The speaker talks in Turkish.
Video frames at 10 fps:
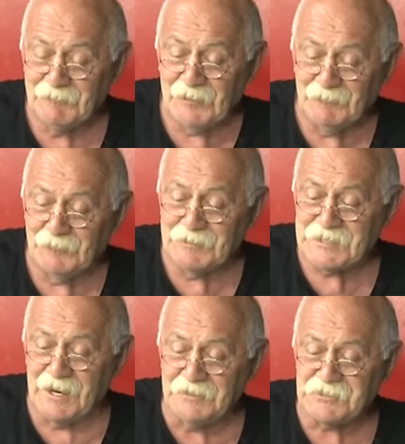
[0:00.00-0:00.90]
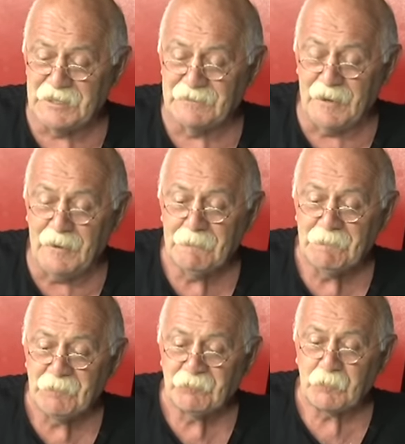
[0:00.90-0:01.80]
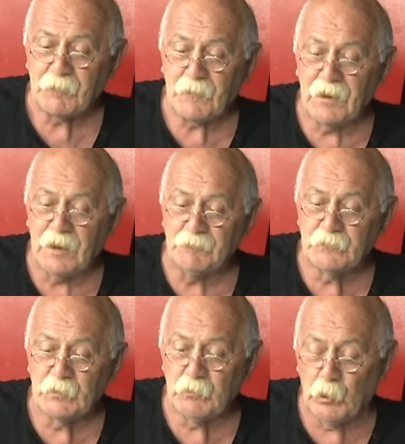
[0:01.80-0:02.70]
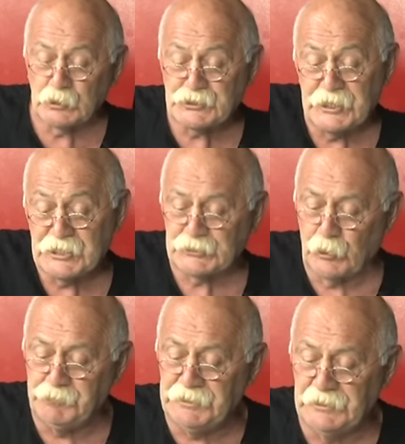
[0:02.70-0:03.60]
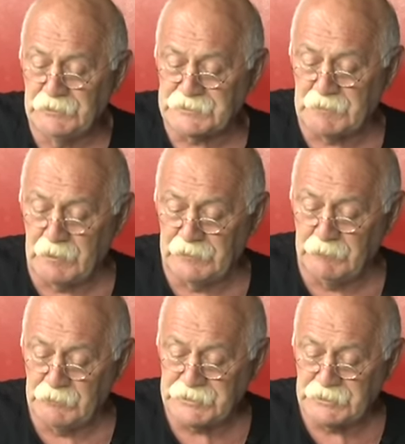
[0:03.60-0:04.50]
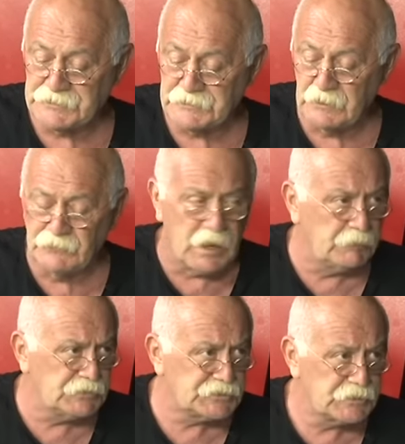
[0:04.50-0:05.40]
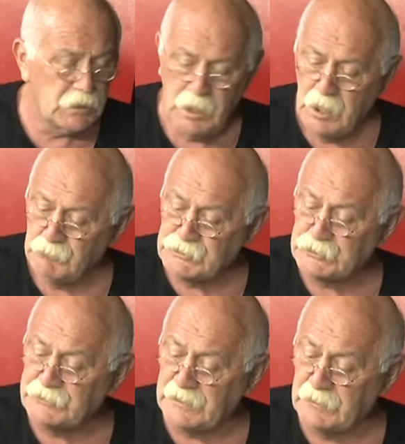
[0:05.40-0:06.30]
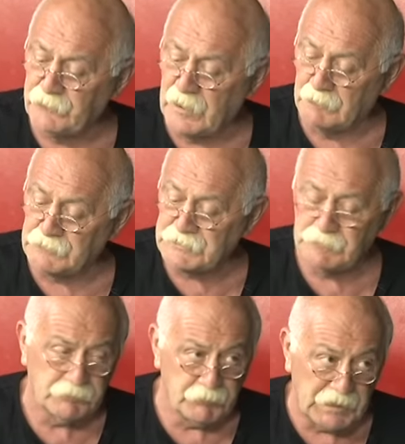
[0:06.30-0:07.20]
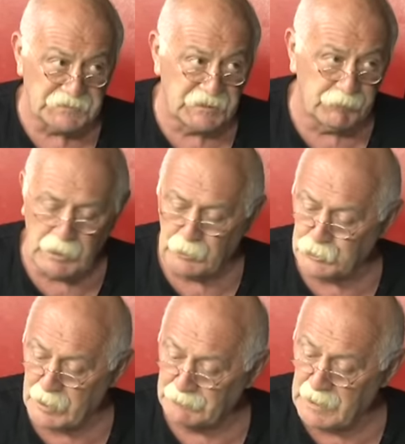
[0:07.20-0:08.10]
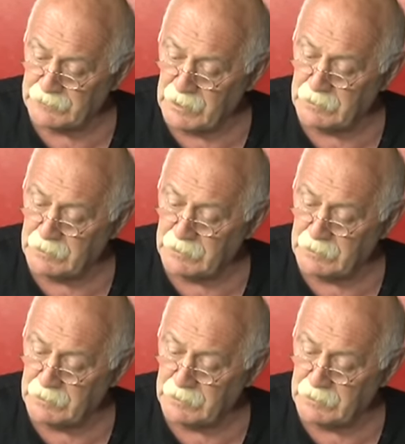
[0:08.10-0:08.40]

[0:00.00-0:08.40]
mesela şeyde e, o süreçte o bir yıllık zaman dilimi içerisinde direnmiş bir sürü teklif gelmiş benzeri melodramlardan.